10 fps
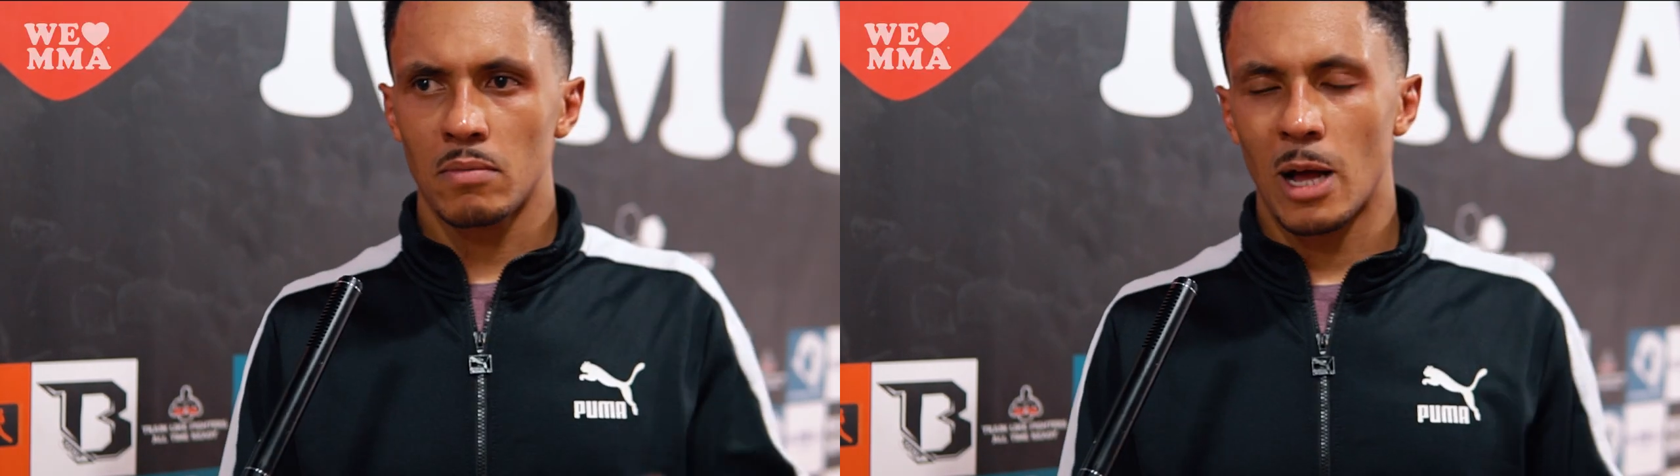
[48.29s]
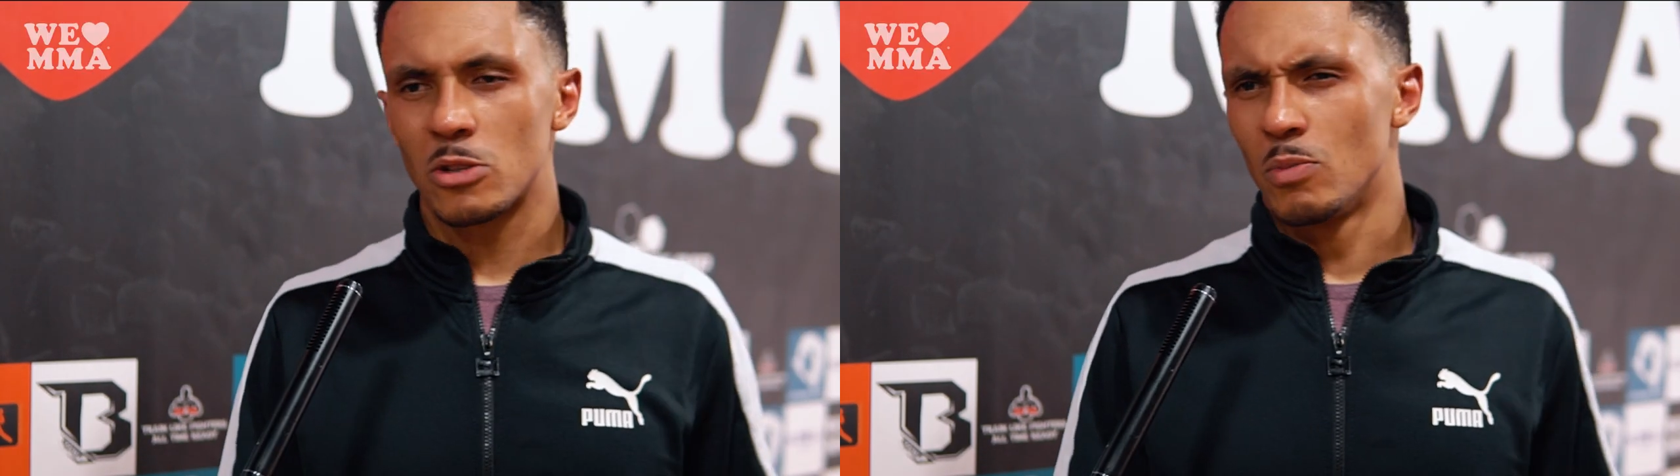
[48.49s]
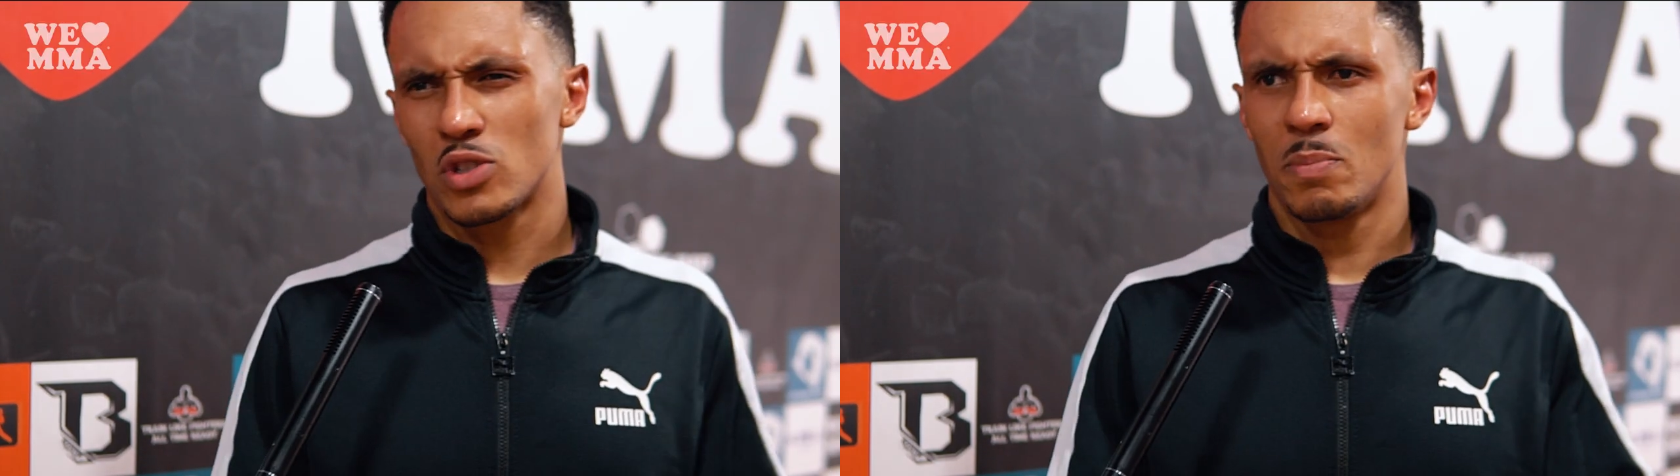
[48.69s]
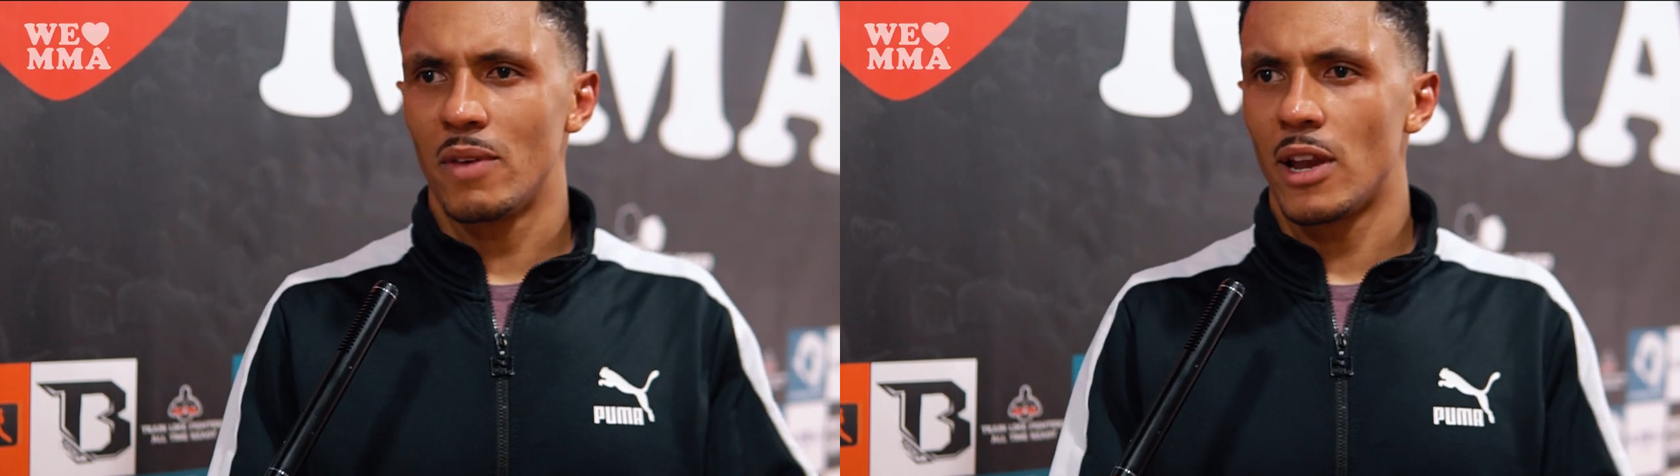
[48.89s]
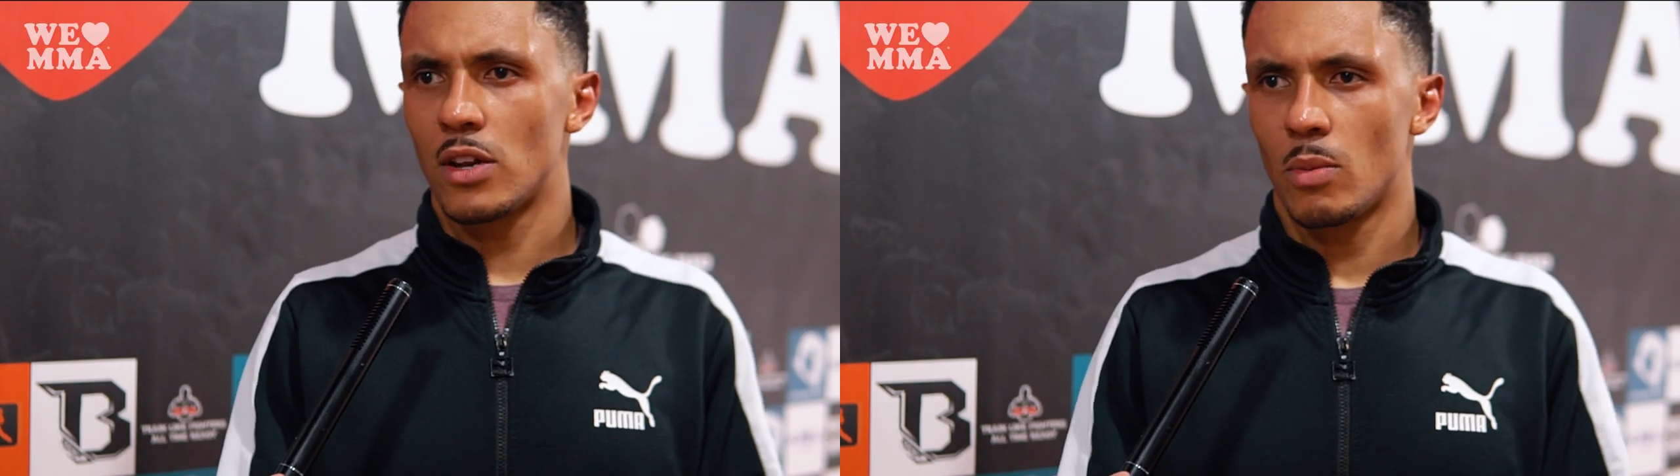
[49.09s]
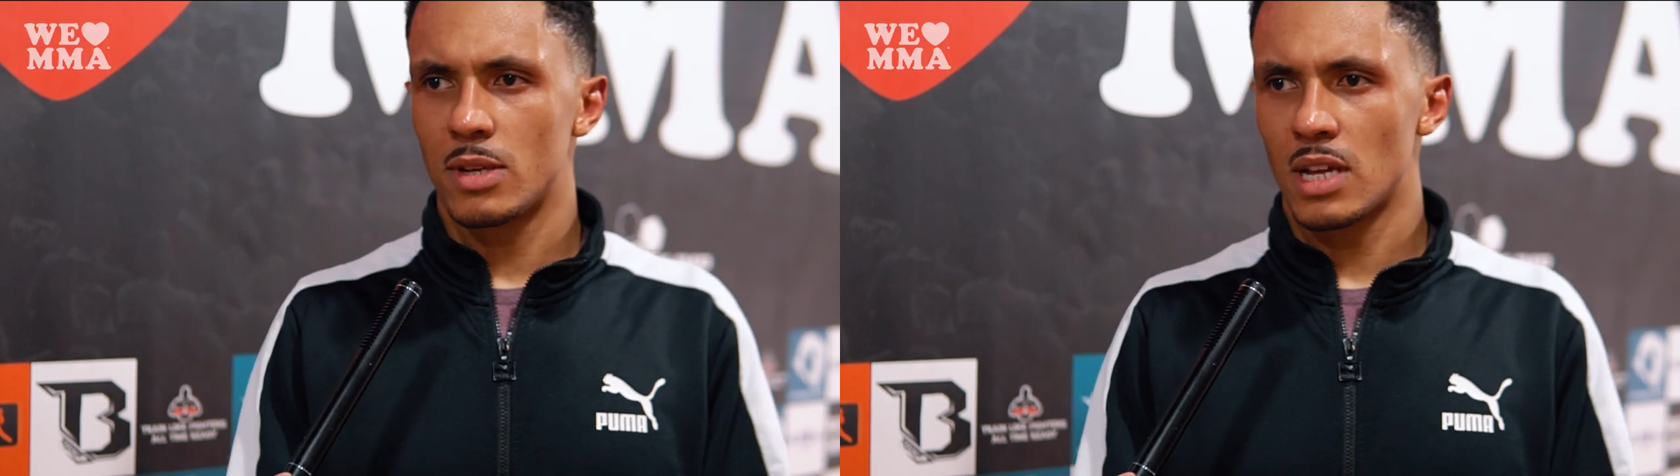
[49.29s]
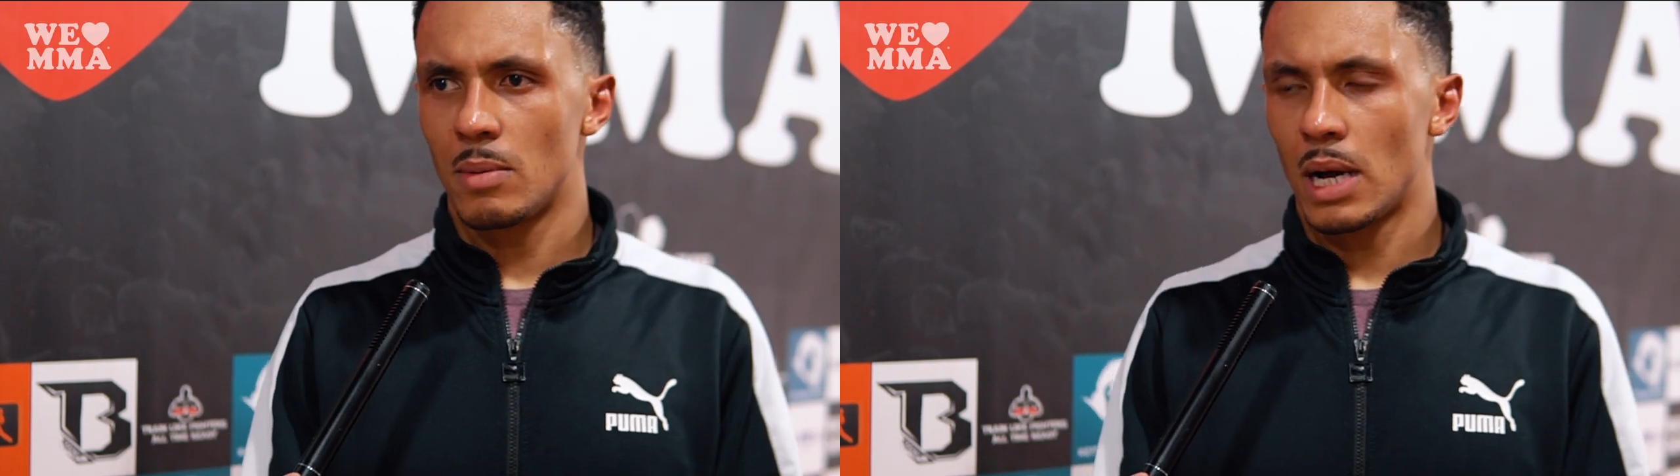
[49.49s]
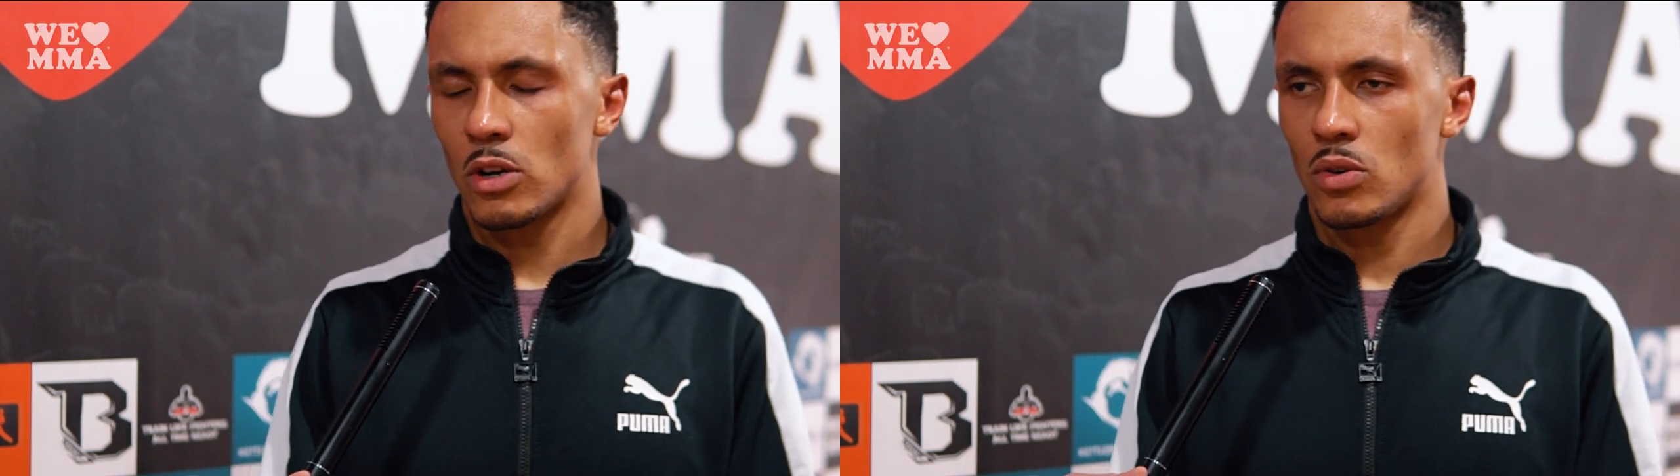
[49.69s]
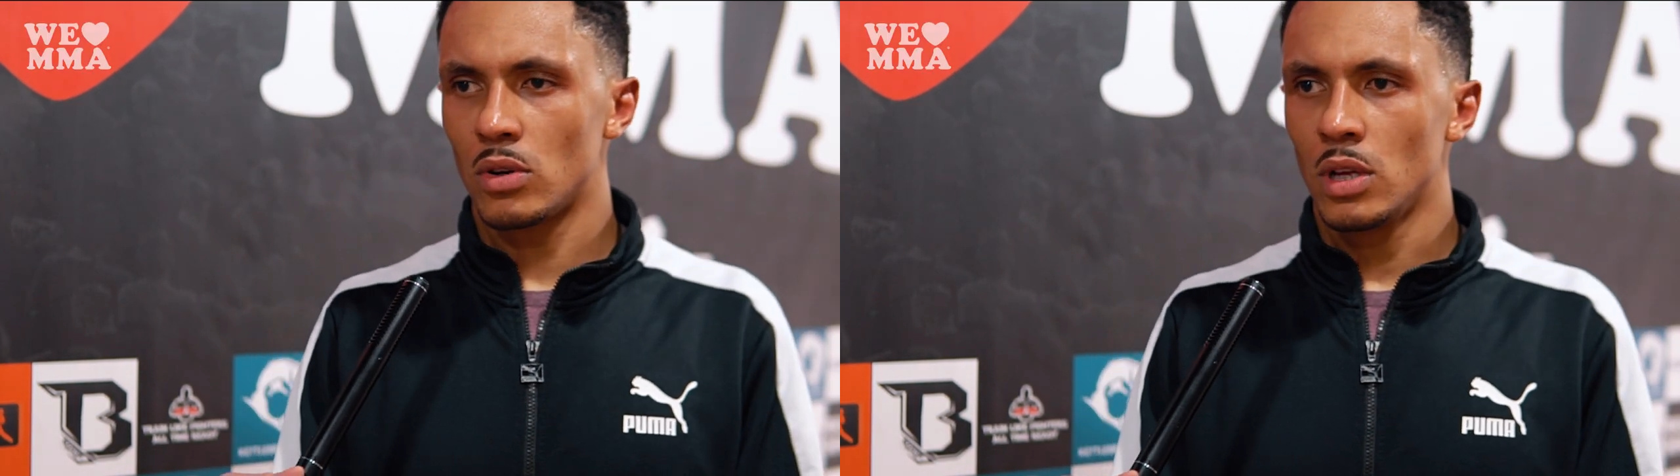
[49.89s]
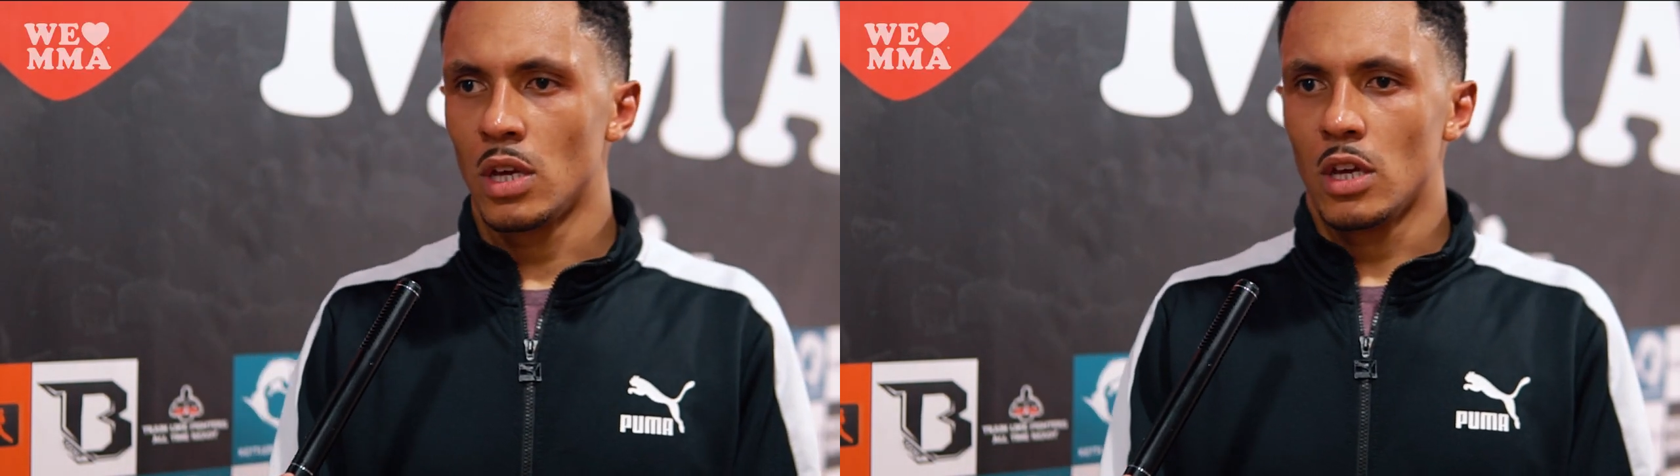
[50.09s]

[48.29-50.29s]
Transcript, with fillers: Also muss ich mir vielleicht nochmal selber angucken.